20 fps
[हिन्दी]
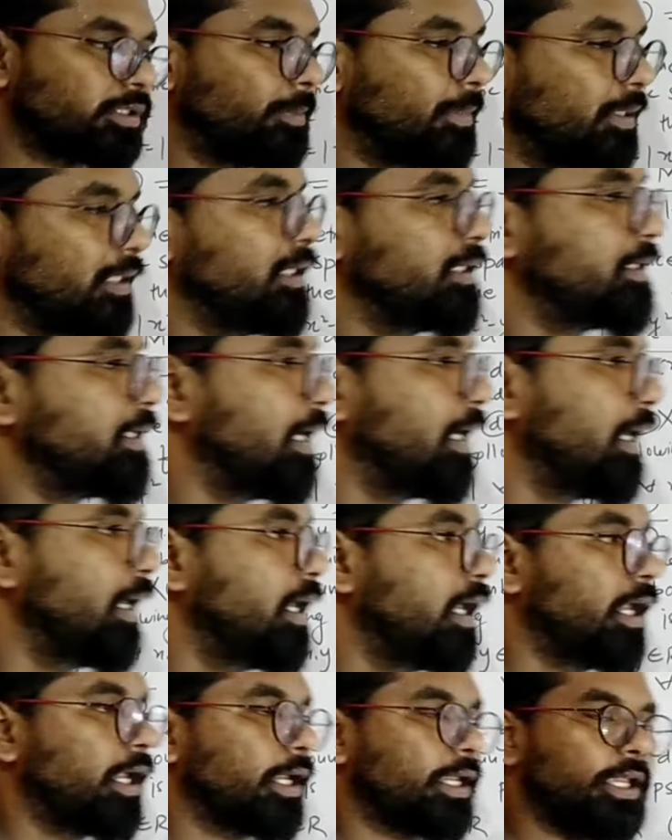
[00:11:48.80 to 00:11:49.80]
समझ लीजिए
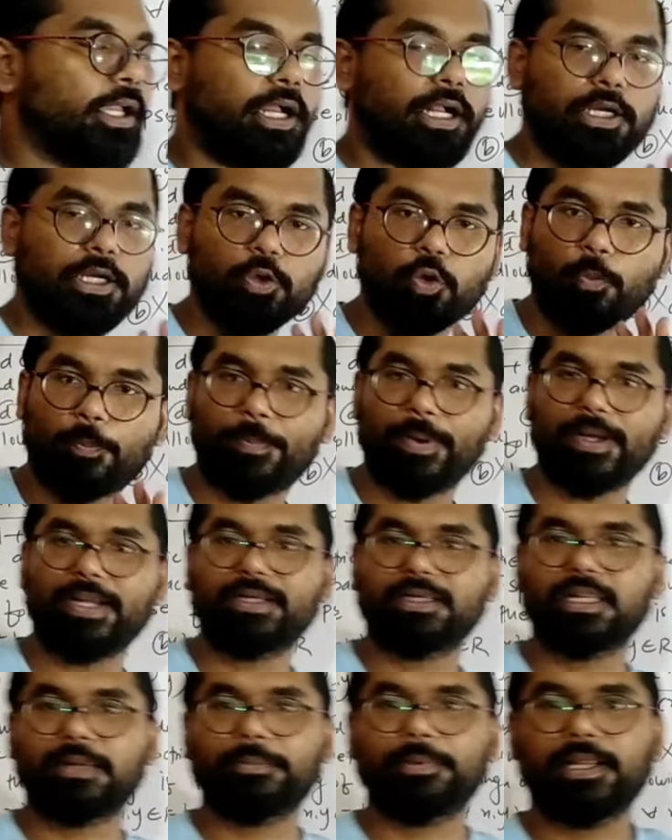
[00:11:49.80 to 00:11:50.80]
कि अगर ओपन
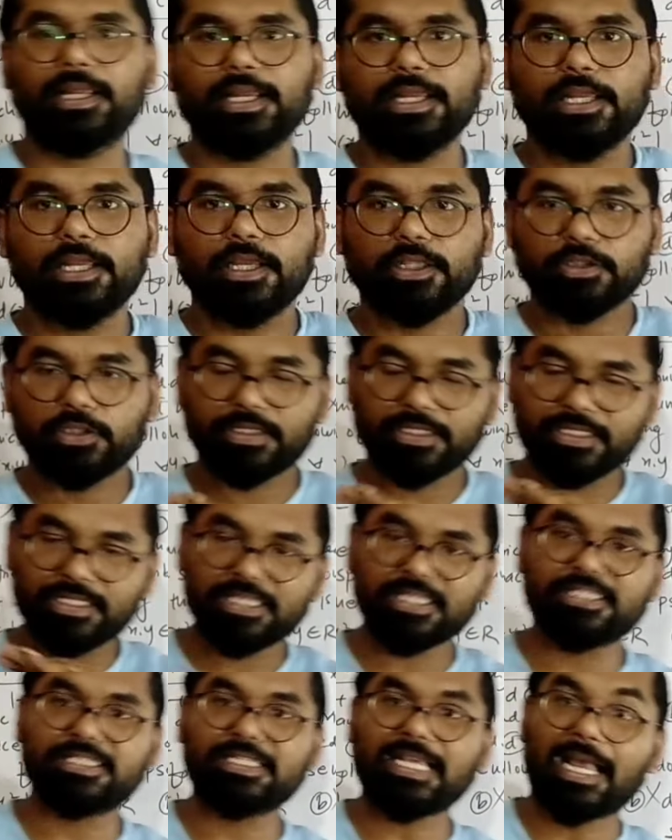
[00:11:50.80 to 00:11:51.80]
इंटरवल है तो
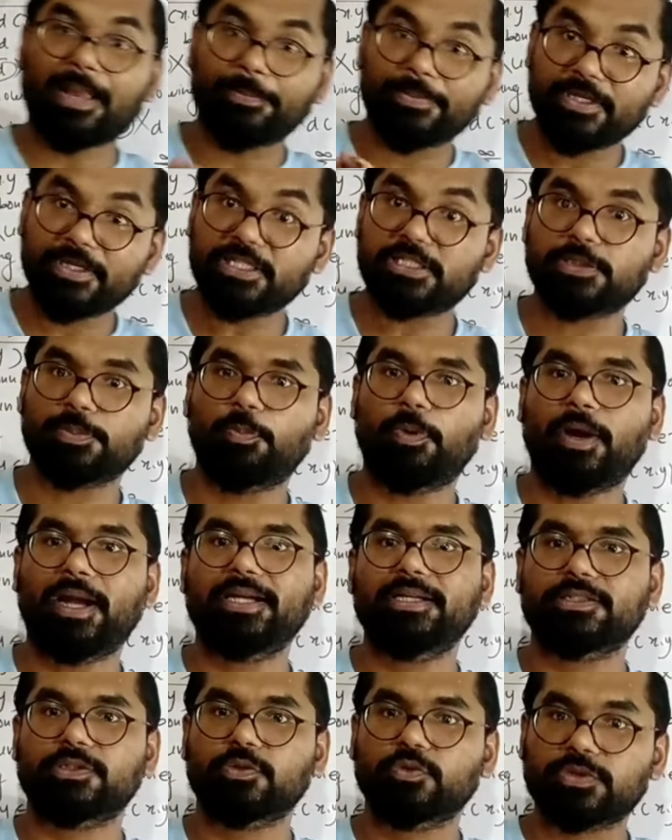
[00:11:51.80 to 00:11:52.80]
ईच ऑफ इट्स
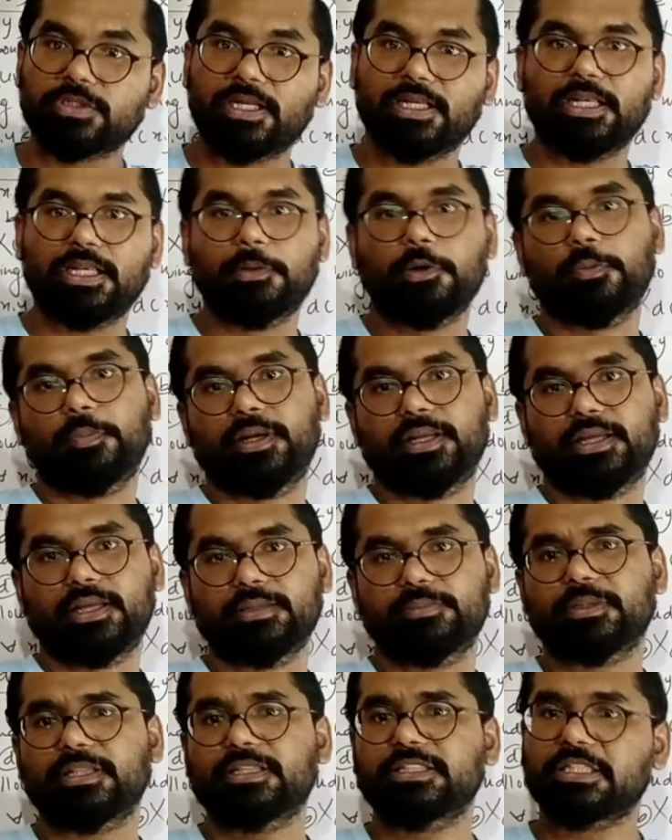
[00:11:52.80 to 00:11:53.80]
पॉइंट्स उसके नेबरहुड बनेंगे
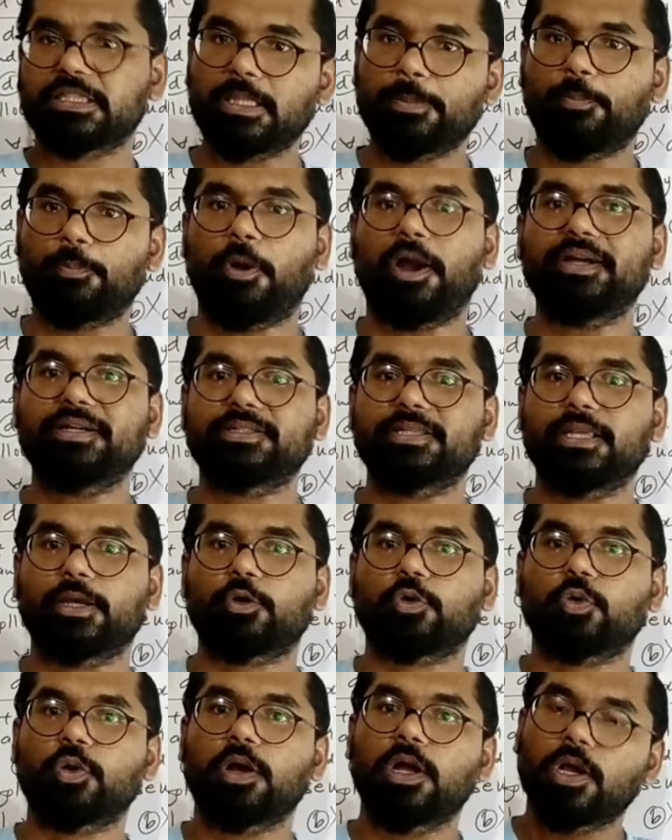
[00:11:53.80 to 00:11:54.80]
मतलब जितने पॉइंट्स है
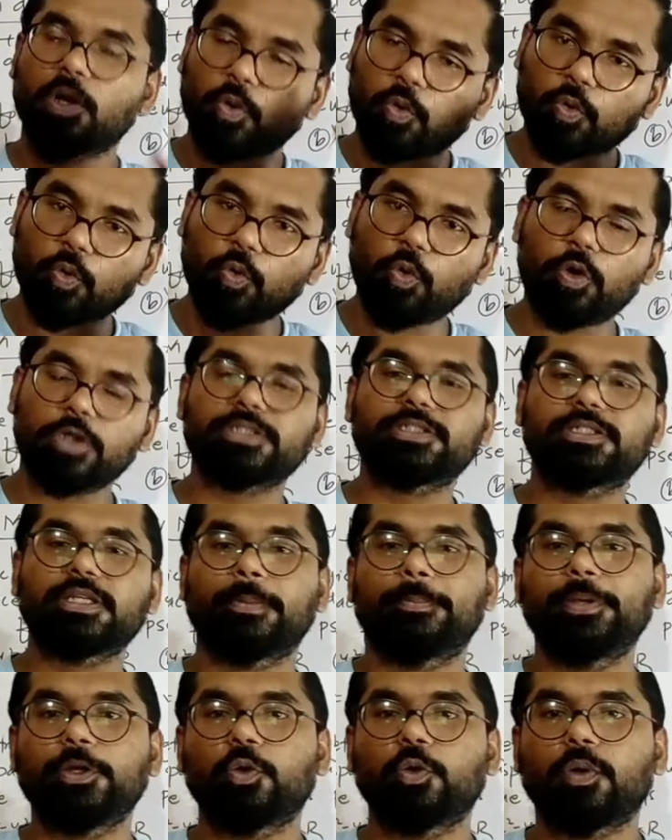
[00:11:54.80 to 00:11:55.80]
क्लोज
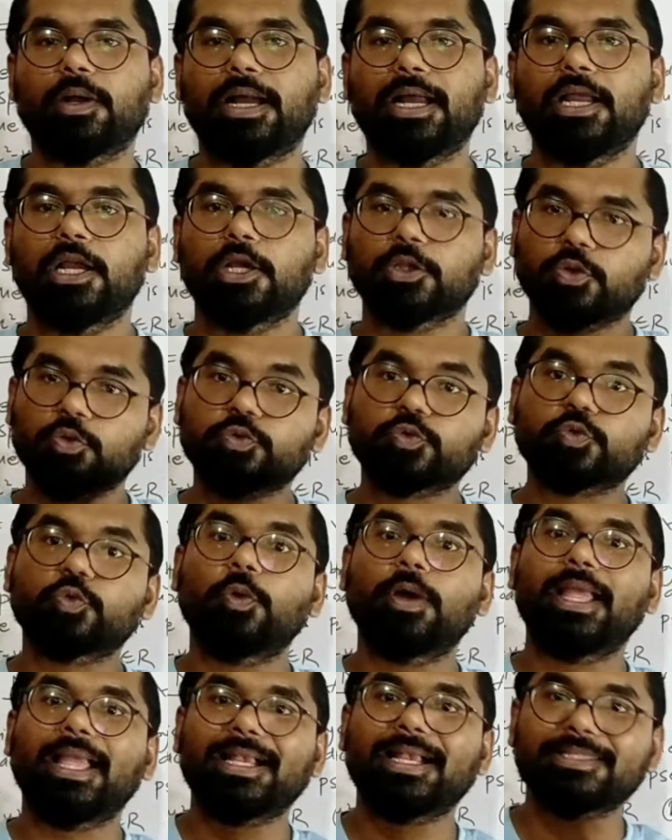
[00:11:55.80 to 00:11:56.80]
जब भी होगा तो
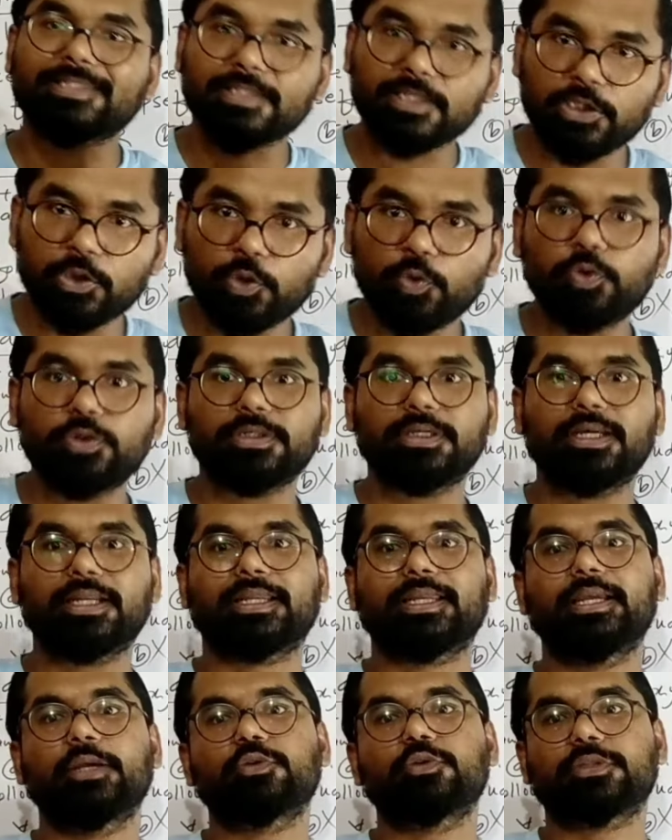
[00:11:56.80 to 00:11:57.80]
उसको एक्सक्लूड
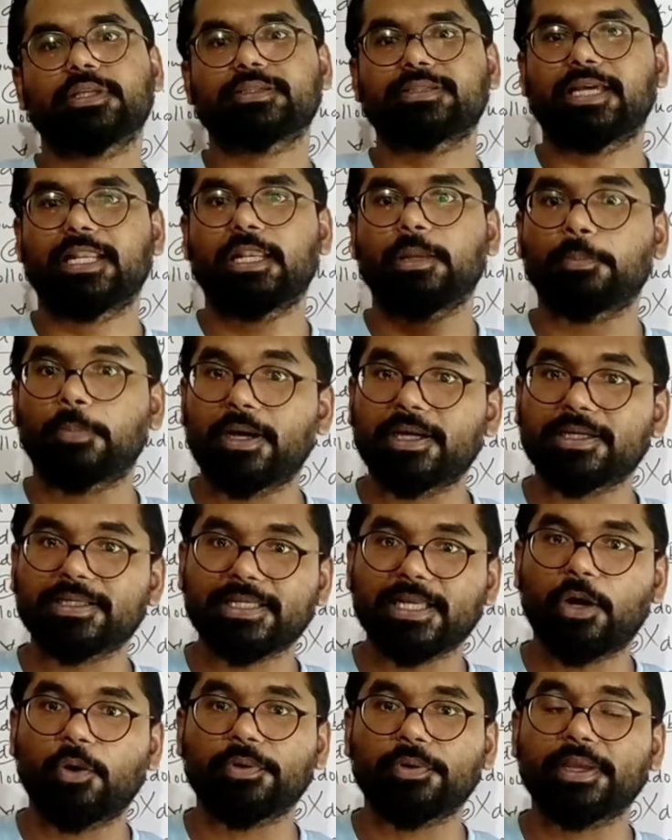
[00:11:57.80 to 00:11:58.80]
करके उसके सारे पॉइंट
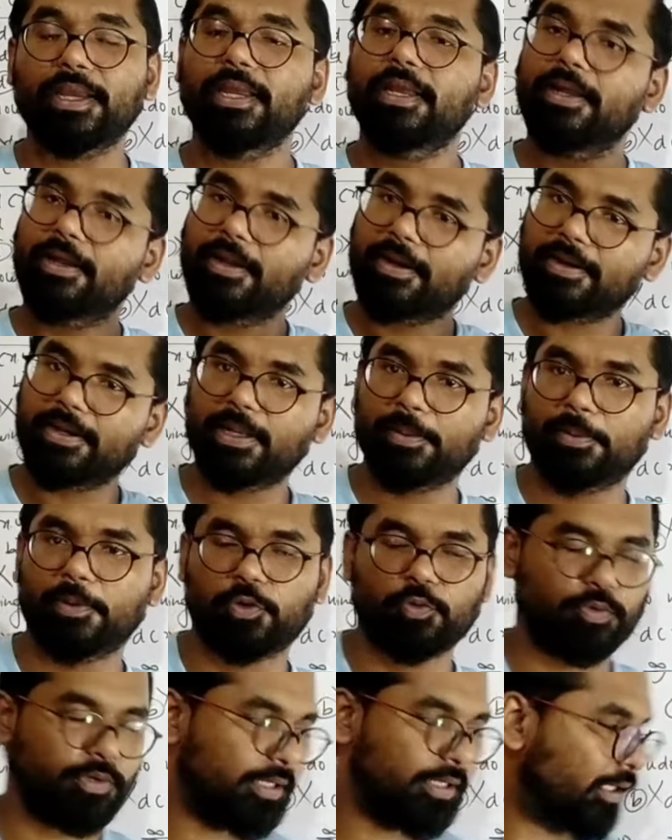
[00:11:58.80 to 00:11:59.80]
क्या होंगे
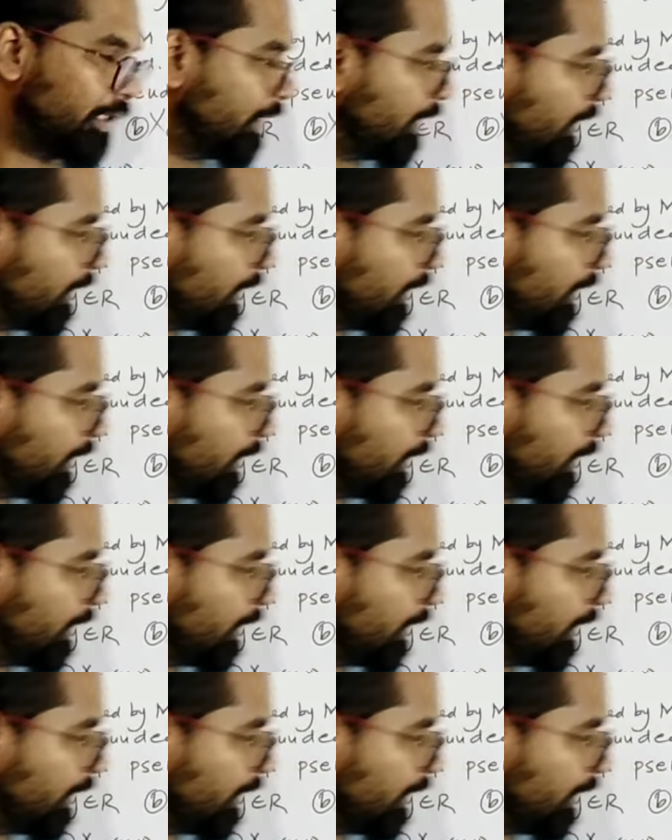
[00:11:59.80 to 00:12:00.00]
नेबर्ड होंगे